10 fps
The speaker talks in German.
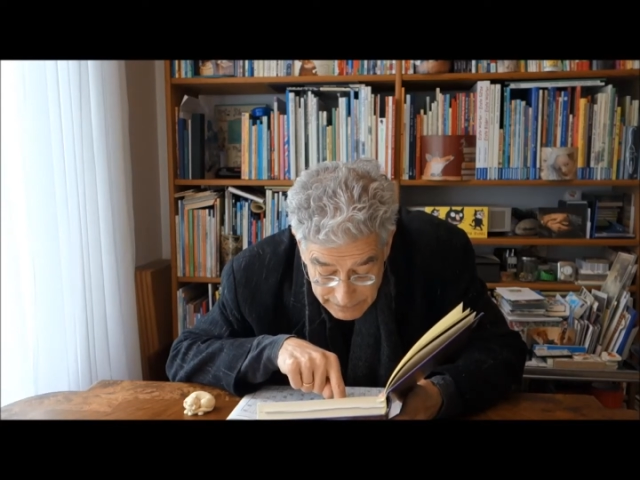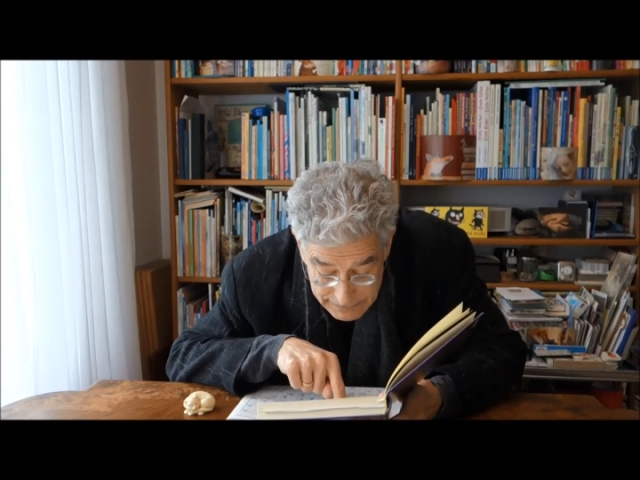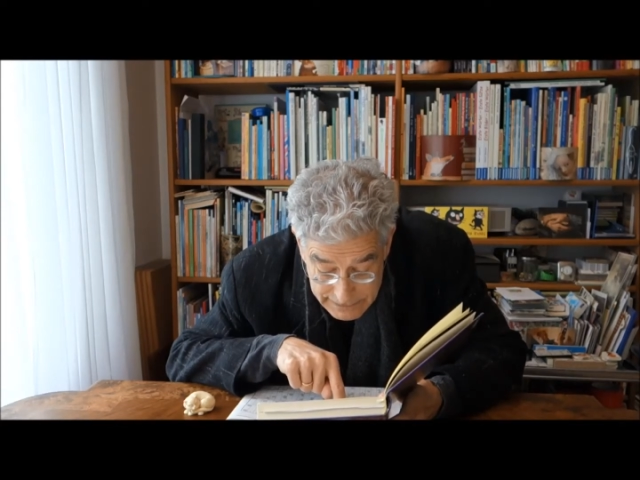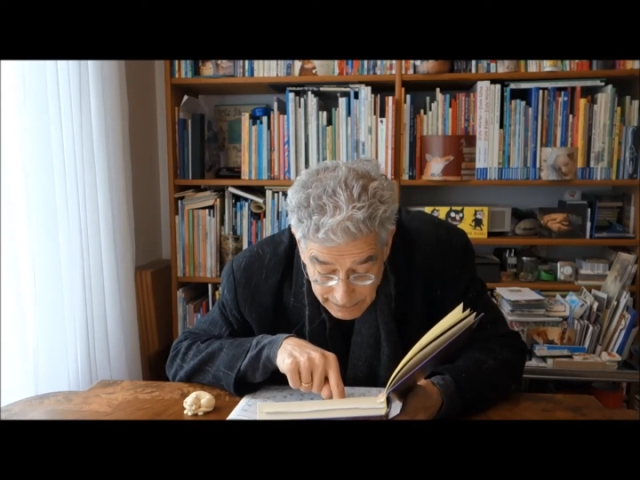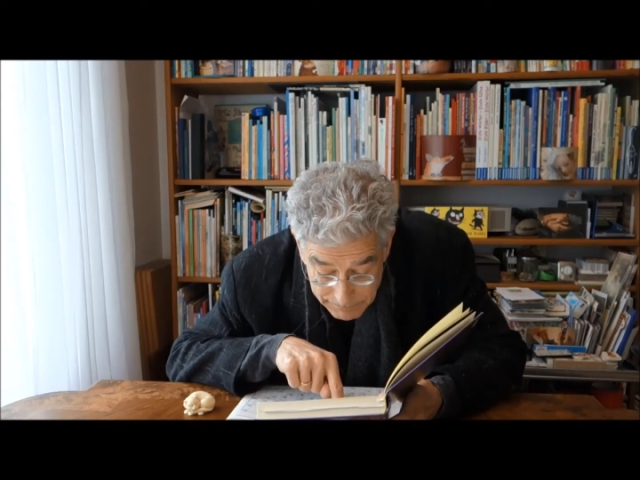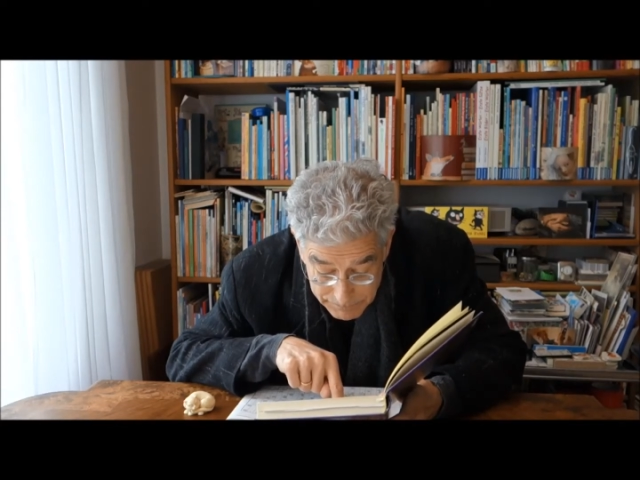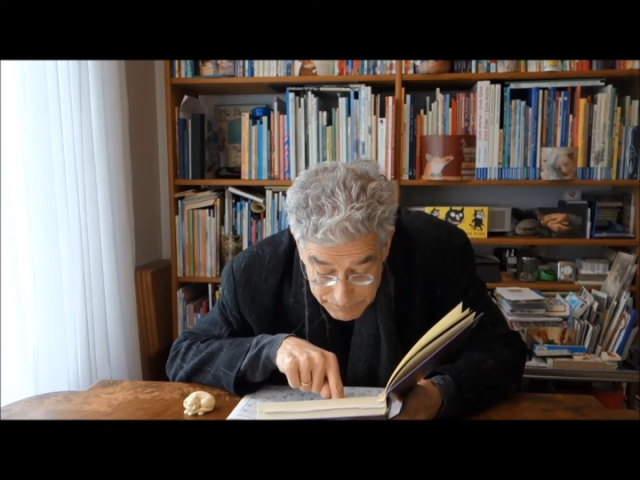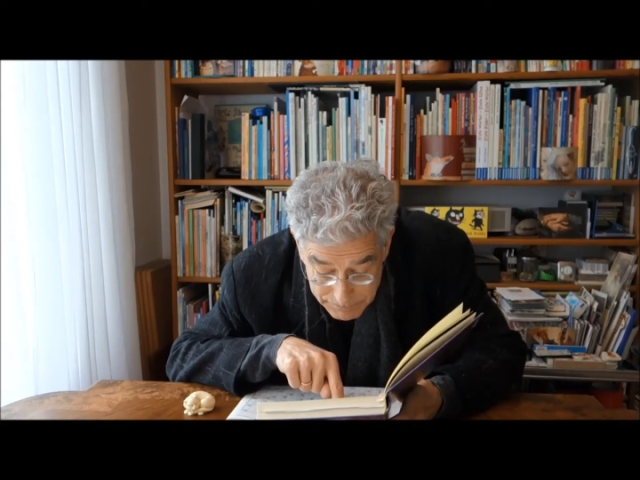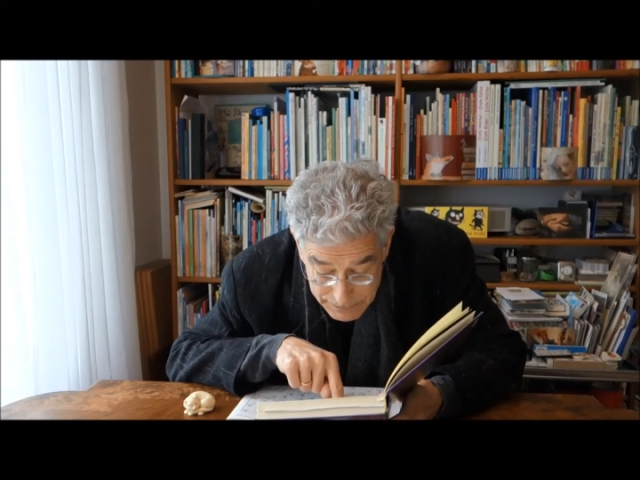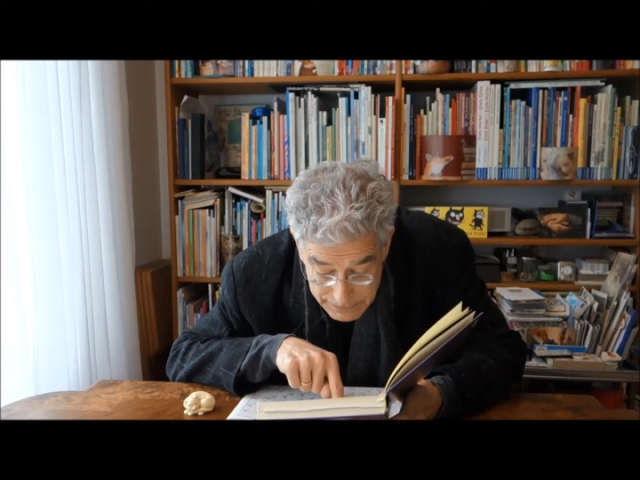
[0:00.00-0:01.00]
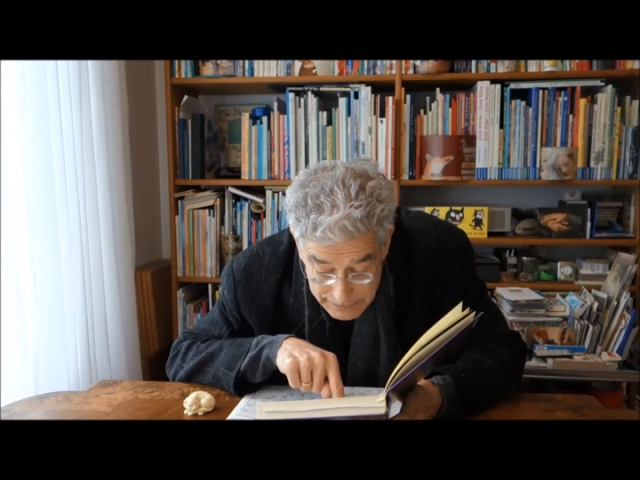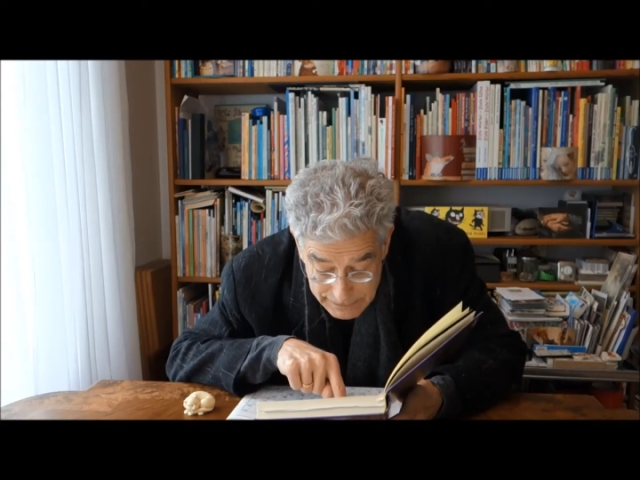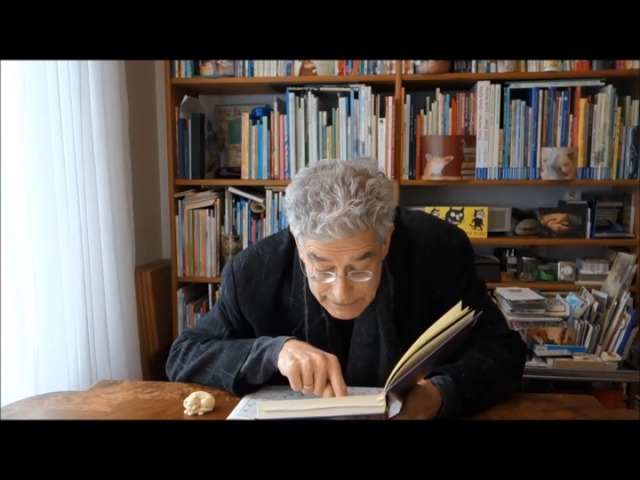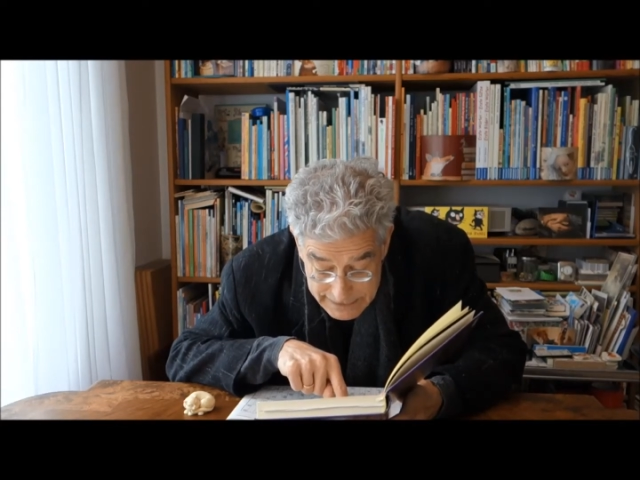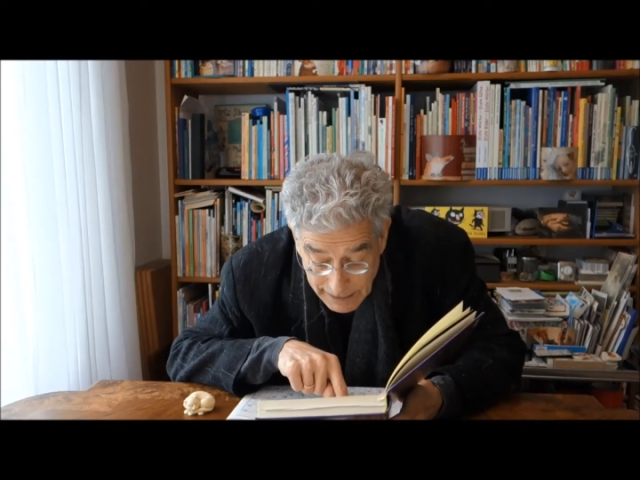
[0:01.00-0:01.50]
Sappi,
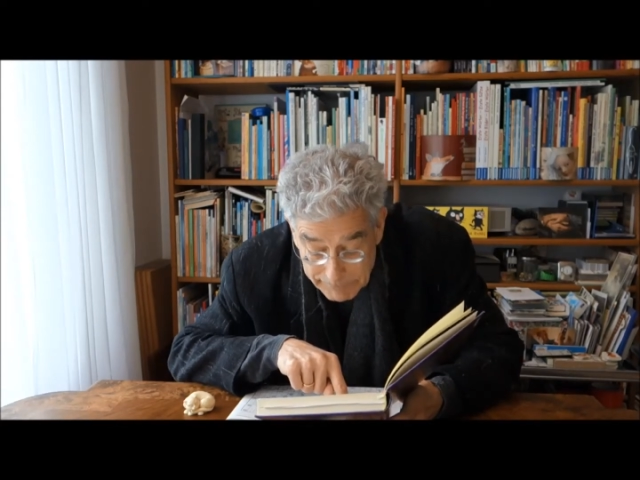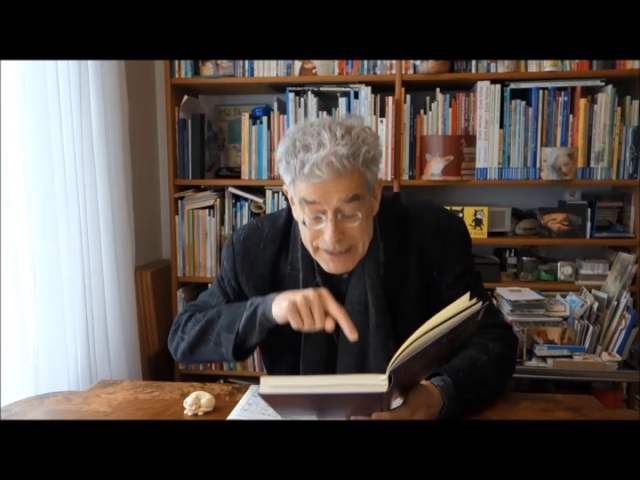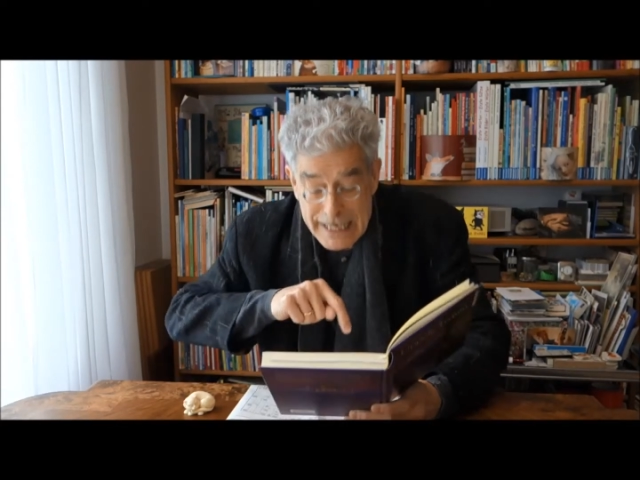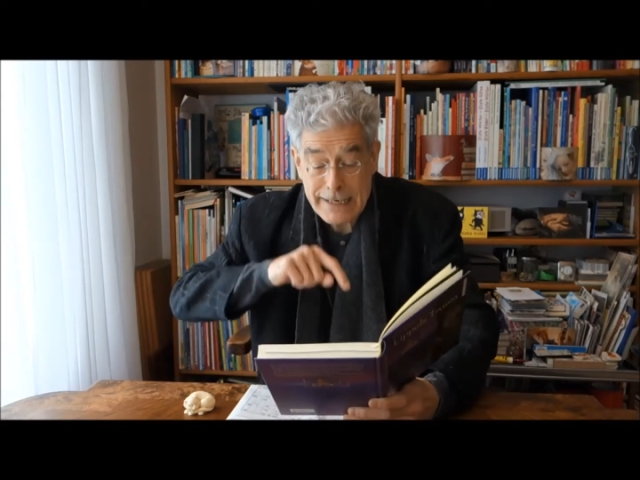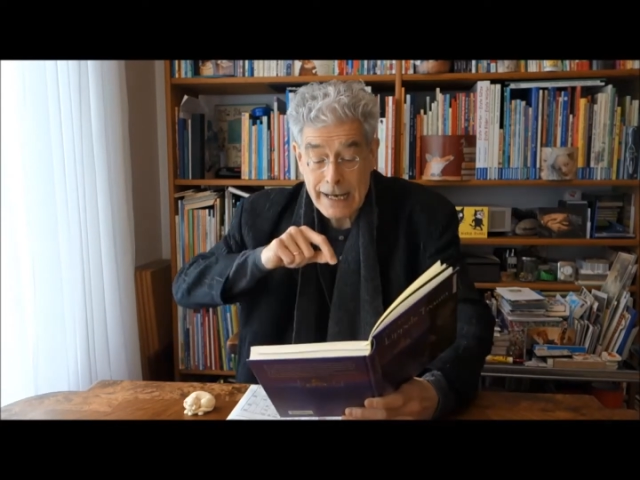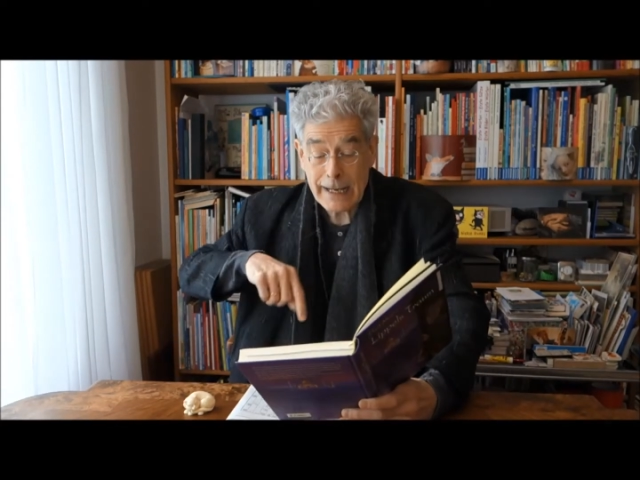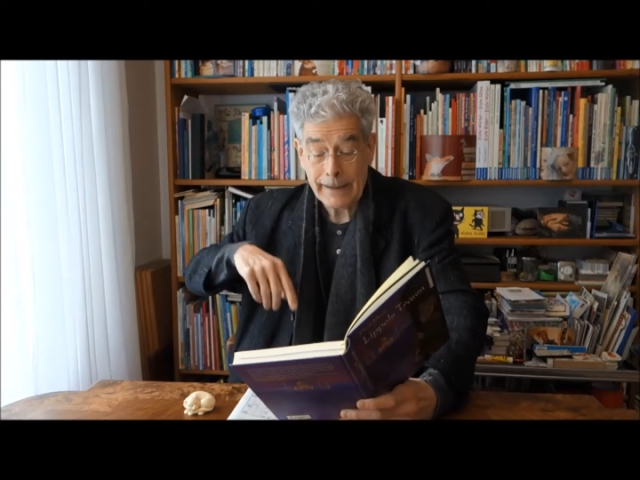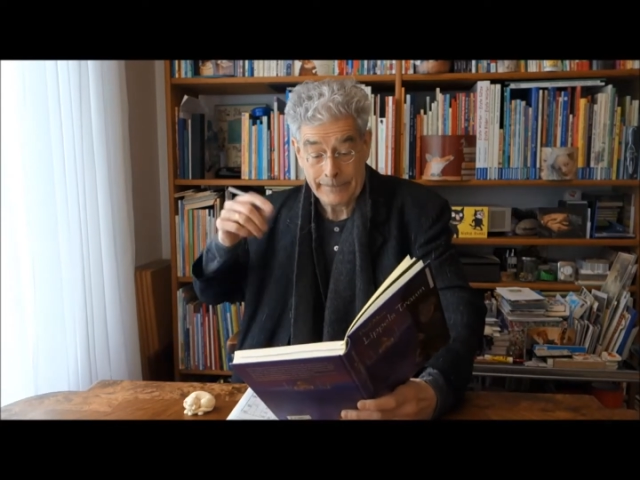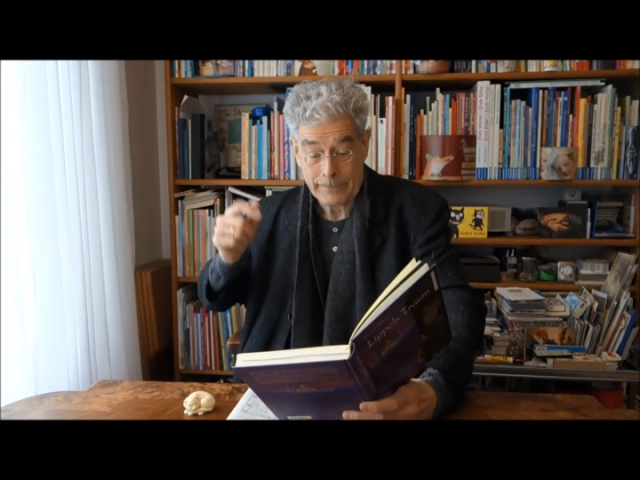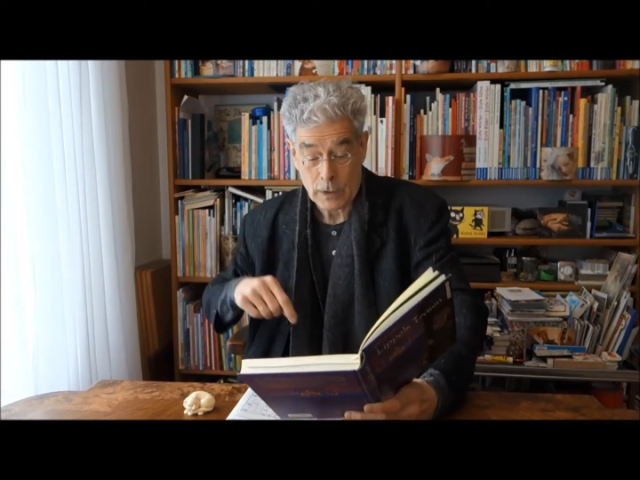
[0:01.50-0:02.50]
Sabine!